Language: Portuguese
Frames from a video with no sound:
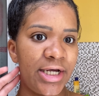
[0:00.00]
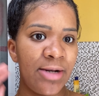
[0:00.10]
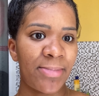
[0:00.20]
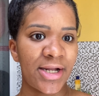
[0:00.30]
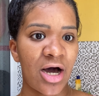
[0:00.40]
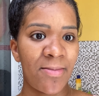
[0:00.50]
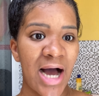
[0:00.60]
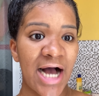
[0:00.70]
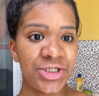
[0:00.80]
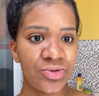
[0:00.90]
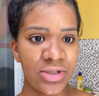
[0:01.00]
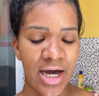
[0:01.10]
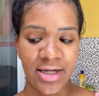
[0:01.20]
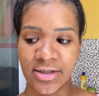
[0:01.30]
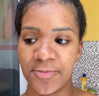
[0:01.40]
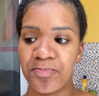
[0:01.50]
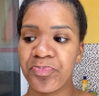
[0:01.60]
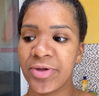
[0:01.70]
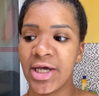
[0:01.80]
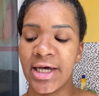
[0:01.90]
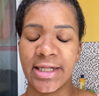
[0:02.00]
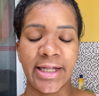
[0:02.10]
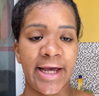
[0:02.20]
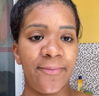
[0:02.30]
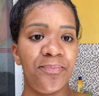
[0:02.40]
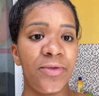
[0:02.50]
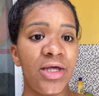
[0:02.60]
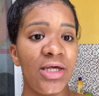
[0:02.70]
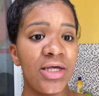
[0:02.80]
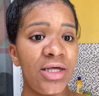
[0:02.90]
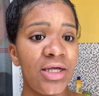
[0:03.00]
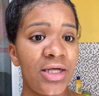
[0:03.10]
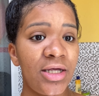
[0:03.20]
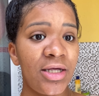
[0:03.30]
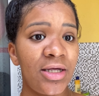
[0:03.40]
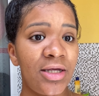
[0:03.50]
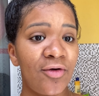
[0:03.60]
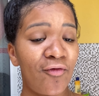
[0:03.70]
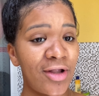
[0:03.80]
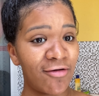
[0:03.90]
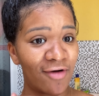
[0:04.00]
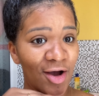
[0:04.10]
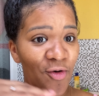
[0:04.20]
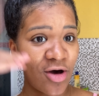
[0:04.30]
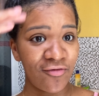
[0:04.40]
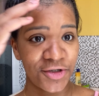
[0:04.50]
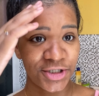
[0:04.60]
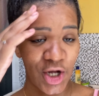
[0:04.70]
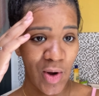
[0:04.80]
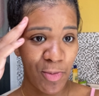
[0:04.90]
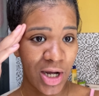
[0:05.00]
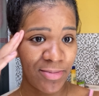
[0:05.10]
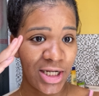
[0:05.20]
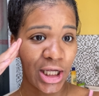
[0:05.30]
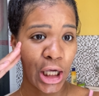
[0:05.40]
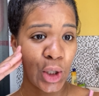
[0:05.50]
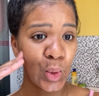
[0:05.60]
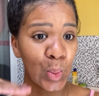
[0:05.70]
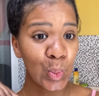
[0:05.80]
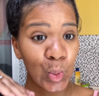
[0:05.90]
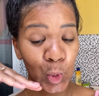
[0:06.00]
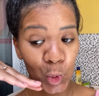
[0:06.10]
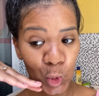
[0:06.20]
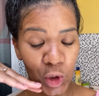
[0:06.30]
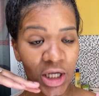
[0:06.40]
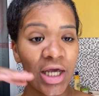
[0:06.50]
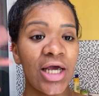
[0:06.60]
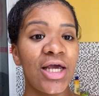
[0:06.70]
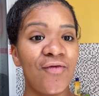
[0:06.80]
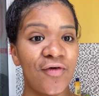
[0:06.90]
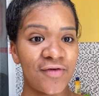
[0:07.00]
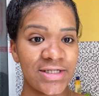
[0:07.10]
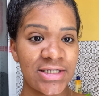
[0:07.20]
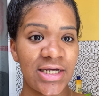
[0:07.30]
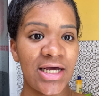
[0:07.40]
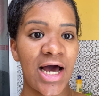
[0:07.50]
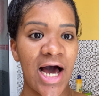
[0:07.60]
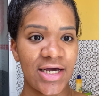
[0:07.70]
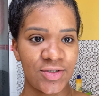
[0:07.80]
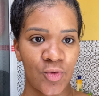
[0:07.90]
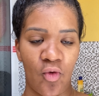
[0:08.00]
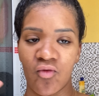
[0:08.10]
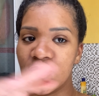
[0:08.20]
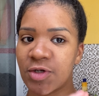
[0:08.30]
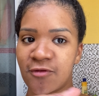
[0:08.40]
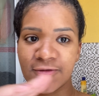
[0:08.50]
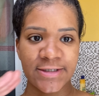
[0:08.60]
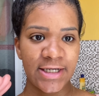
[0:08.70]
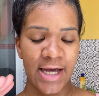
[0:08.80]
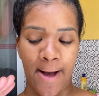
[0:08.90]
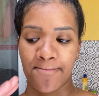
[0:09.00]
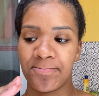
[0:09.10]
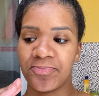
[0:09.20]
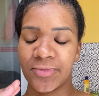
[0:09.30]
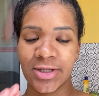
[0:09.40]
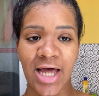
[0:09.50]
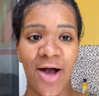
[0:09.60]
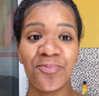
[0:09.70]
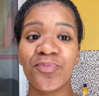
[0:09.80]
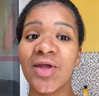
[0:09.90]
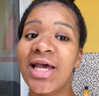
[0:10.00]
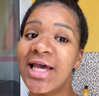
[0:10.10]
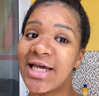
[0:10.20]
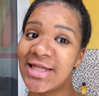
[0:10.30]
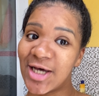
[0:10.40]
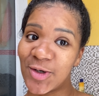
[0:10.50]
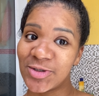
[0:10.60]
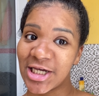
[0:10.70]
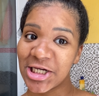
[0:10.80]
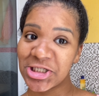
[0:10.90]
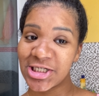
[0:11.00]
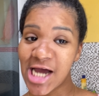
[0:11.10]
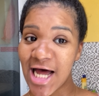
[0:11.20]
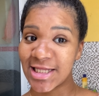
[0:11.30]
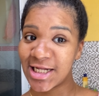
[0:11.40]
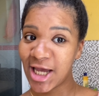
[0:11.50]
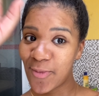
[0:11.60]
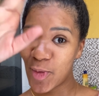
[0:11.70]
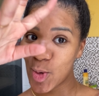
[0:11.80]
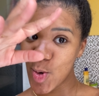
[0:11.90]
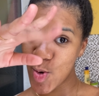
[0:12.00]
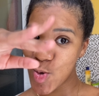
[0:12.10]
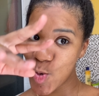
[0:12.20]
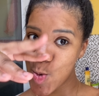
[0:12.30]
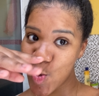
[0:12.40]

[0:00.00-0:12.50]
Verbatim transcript: nele pra dar uma ajudada, né? E vou lavar agora, vou enxaguar meu cabelinho e vou fazer a escova. Só vou secar, tá? Então, gente, até daqui a pouco.